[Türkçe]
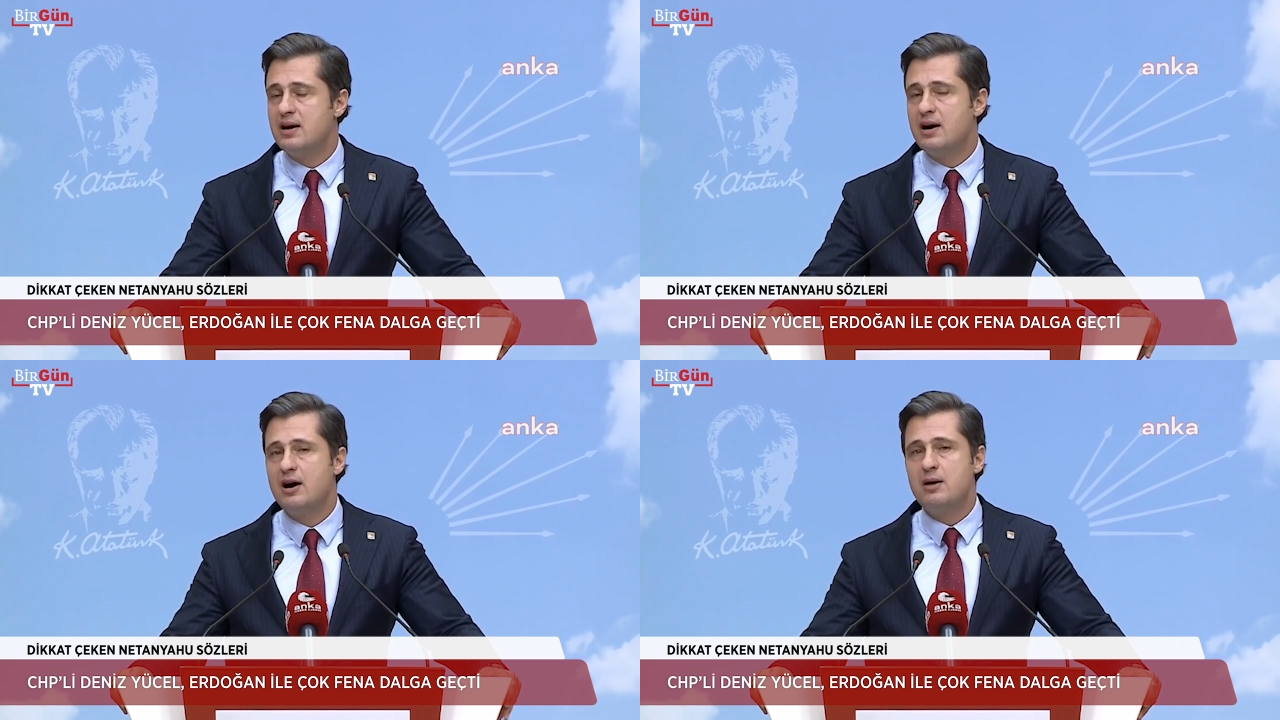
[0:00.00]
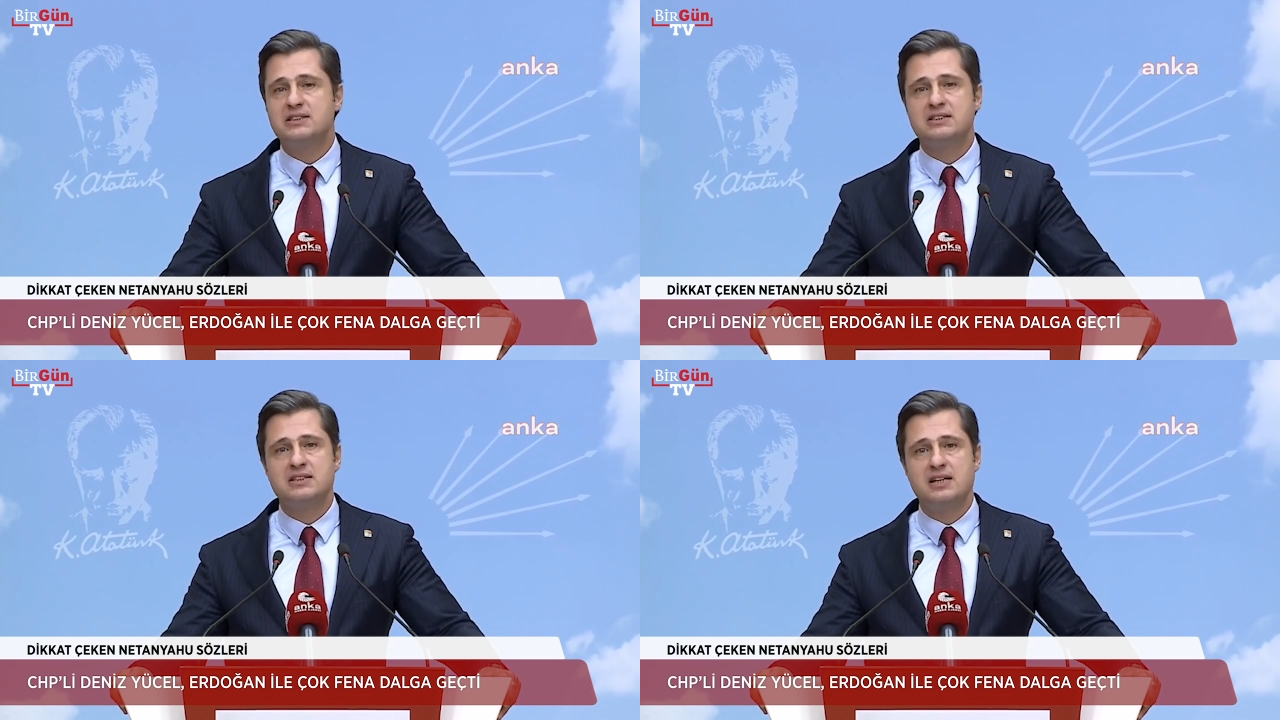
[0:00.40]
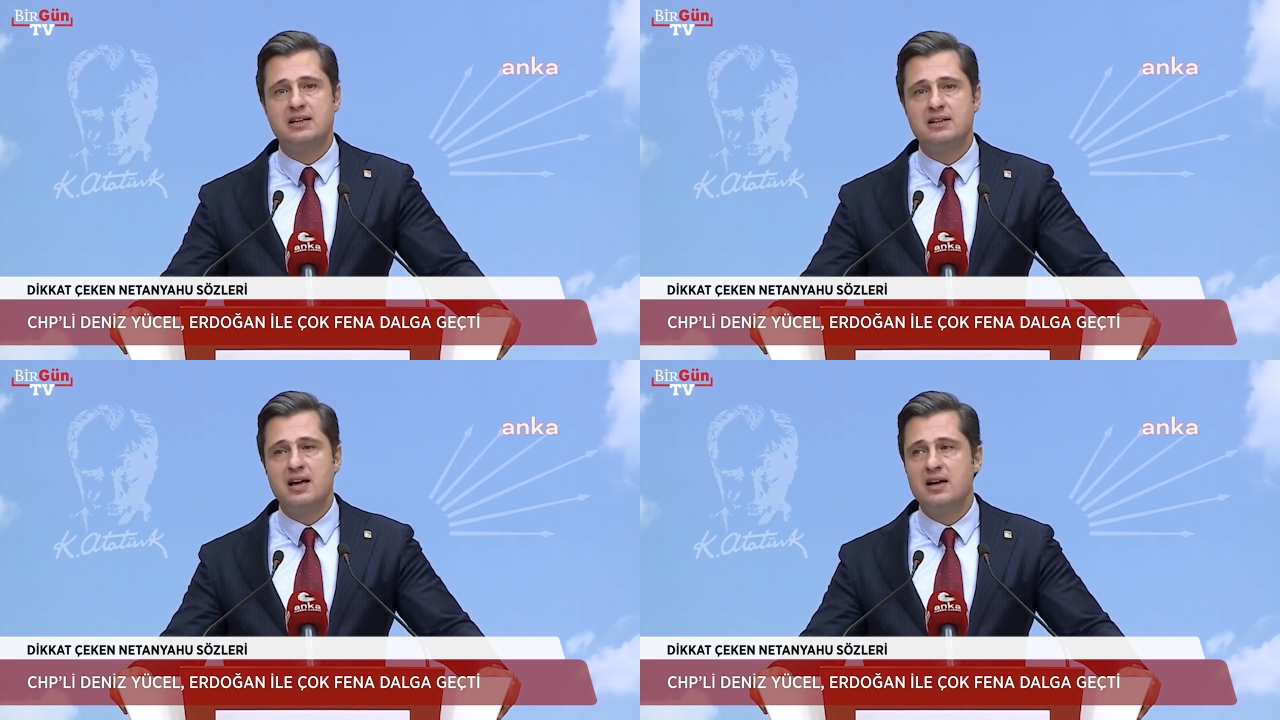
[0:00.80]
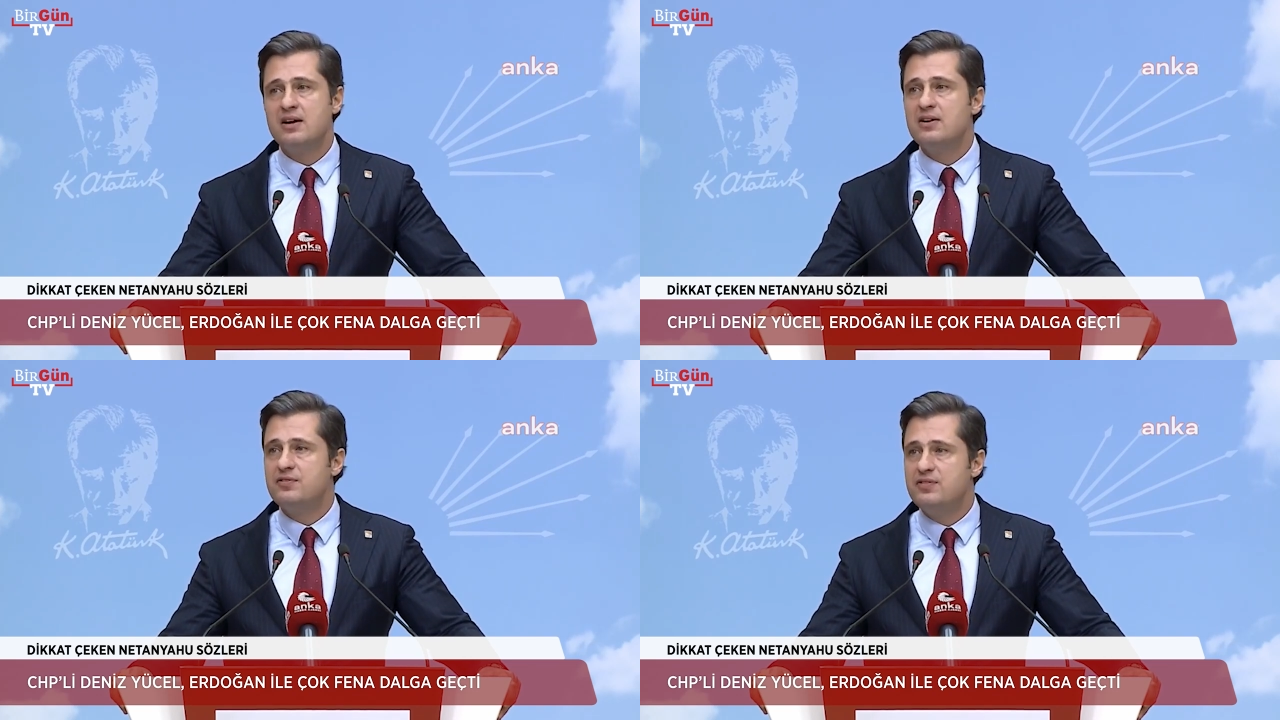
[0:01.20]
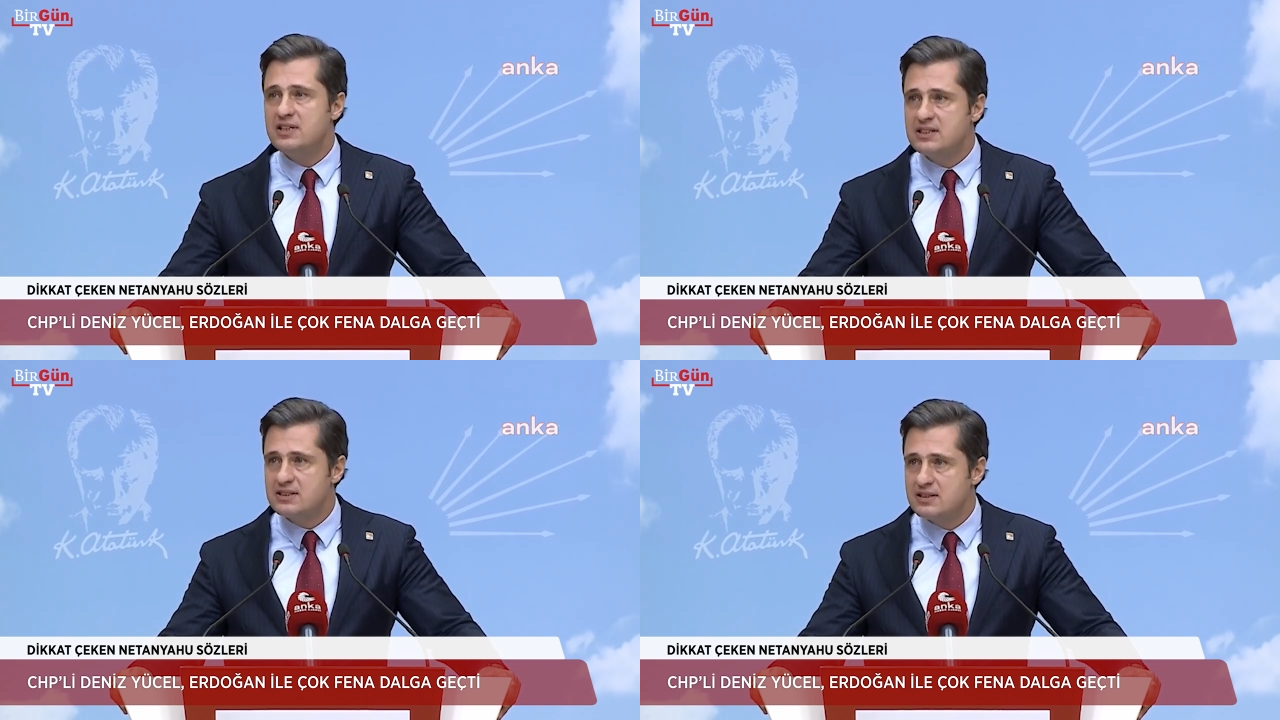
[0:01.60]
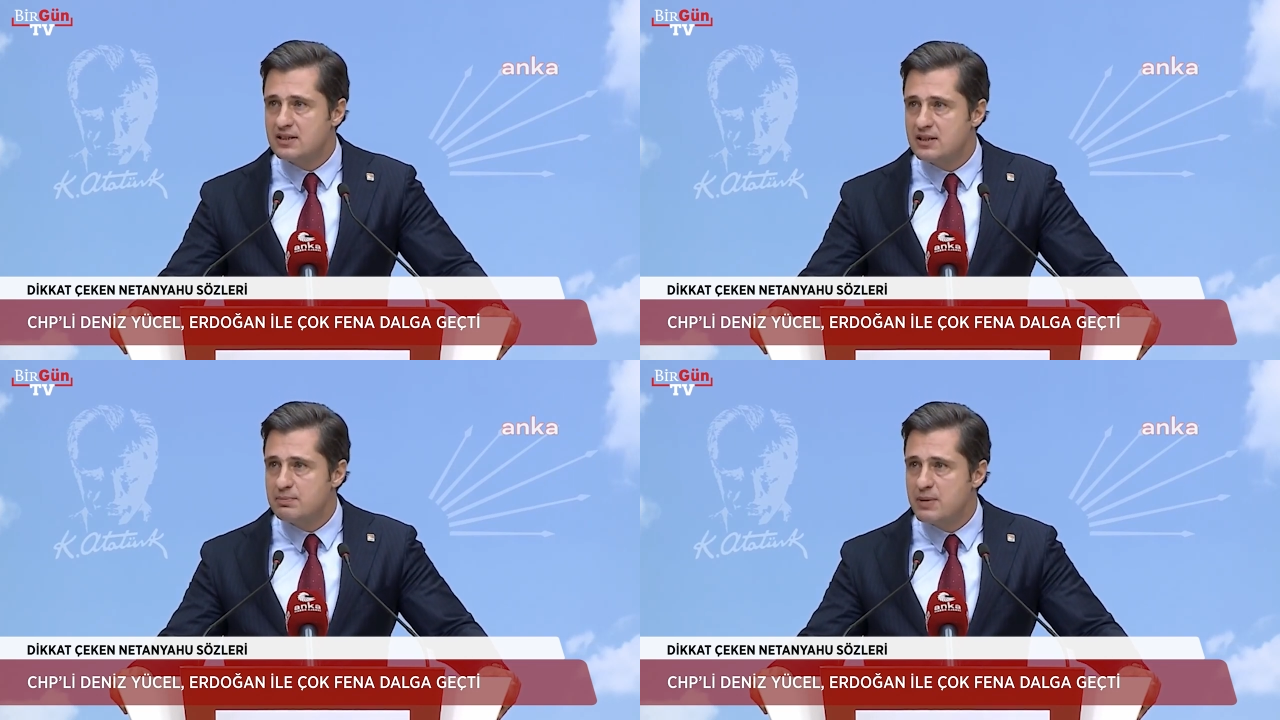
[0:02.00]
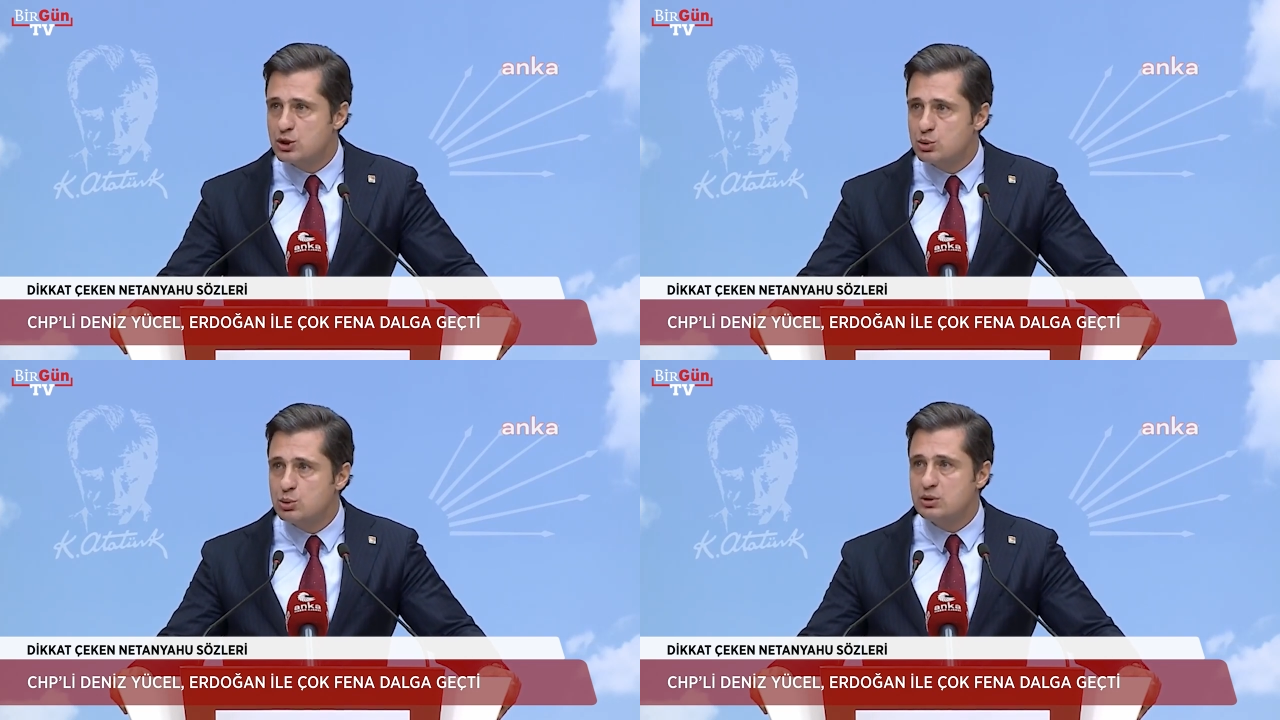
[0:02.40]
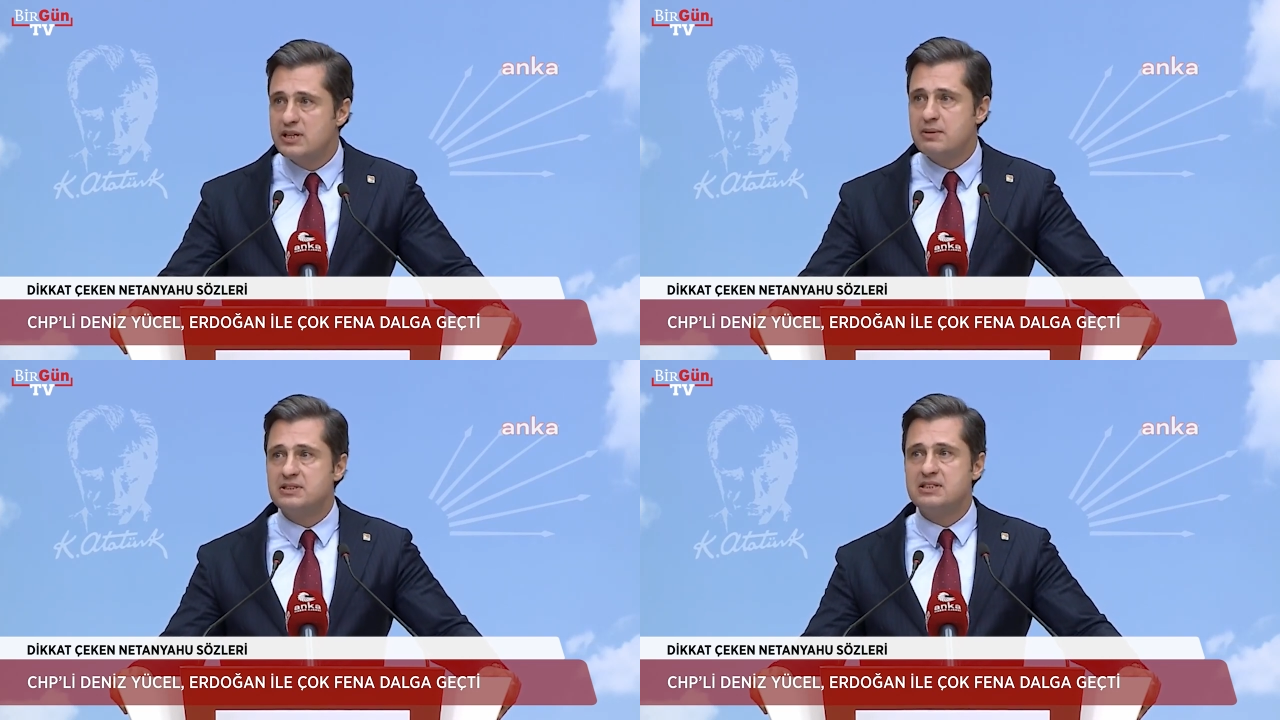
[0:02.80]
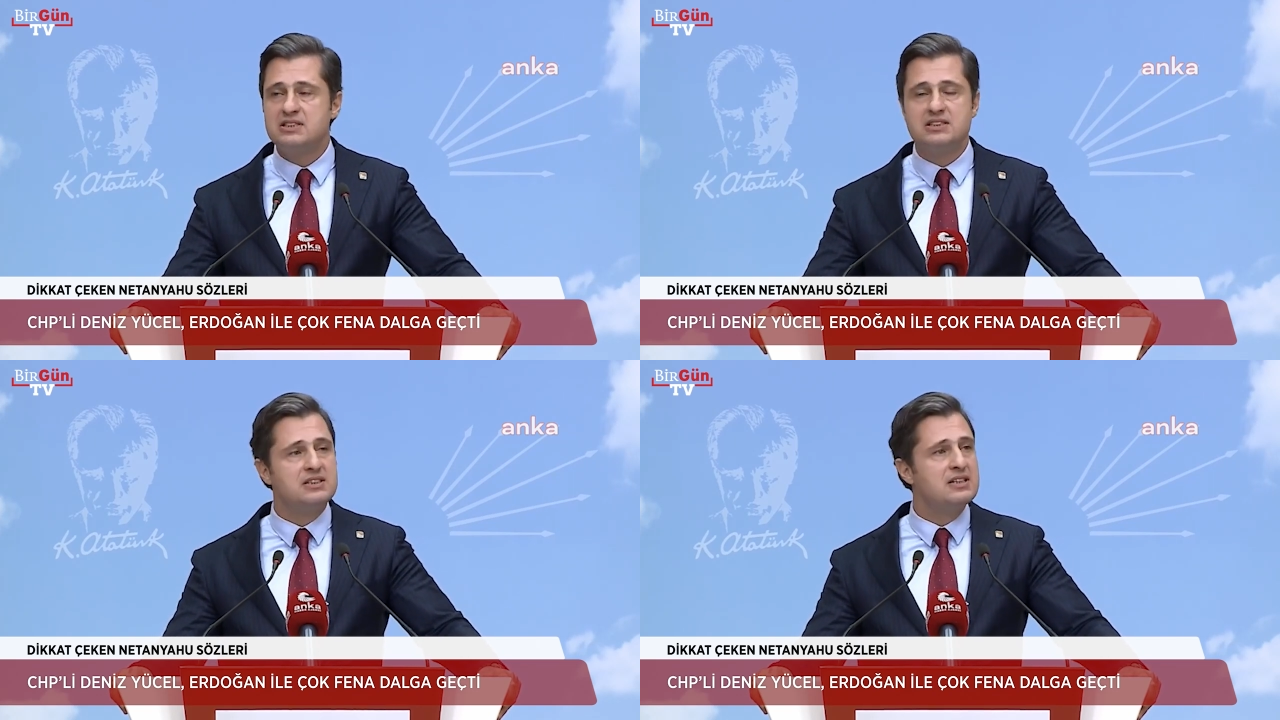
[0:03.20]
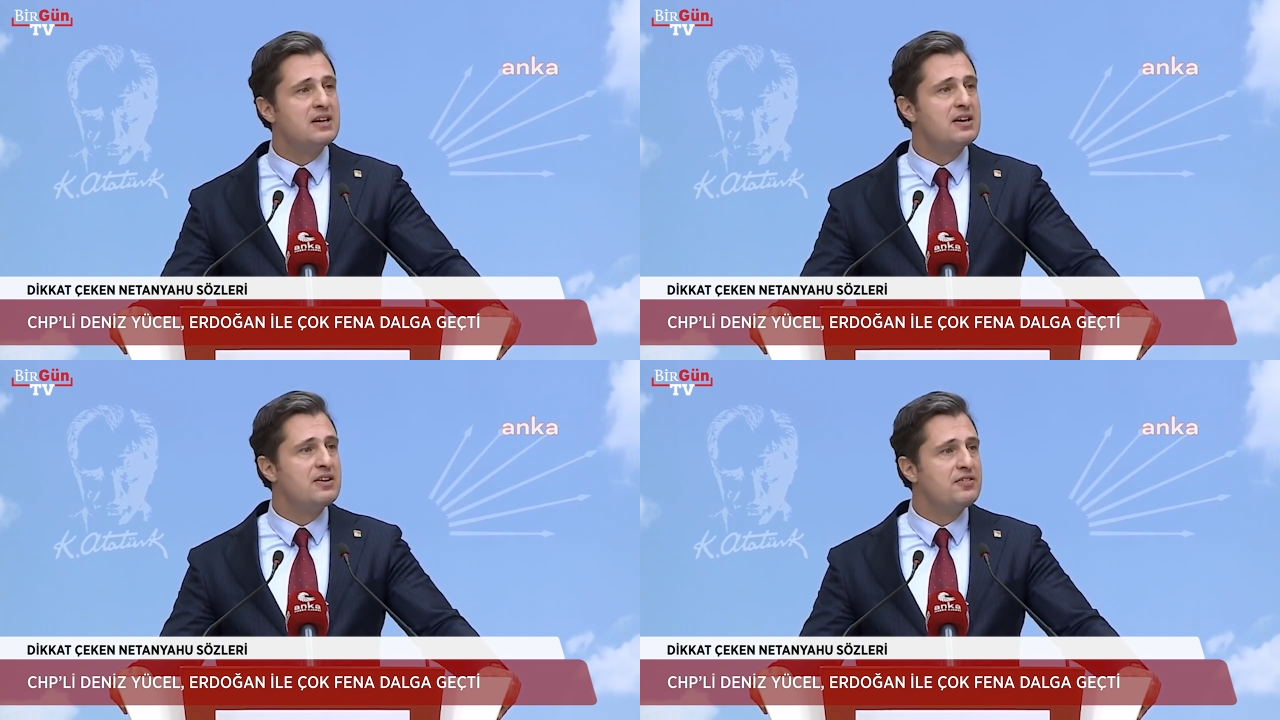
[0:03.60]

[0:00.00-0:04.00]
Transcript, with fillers: Hamas'ın yerine Filistin'in meşru temsilcisi